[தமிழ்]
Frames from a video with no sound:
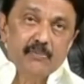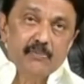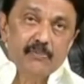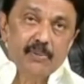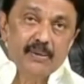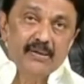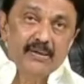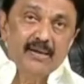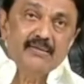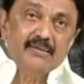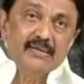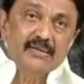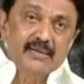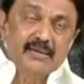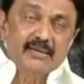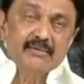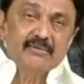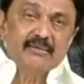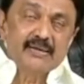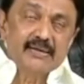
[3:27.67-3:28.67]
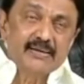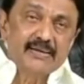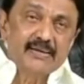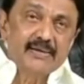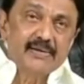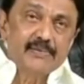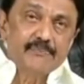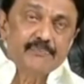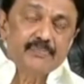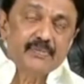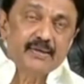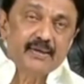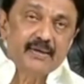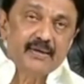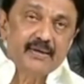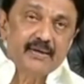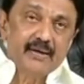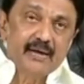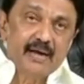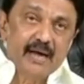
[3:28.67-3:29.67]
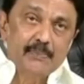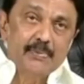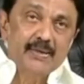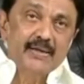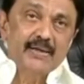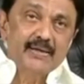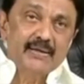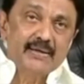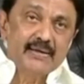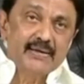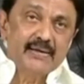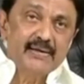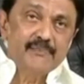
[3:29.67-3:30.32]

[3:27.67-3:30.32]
பன்னாட்டு கருத்தரங்கில் அமெரிக்க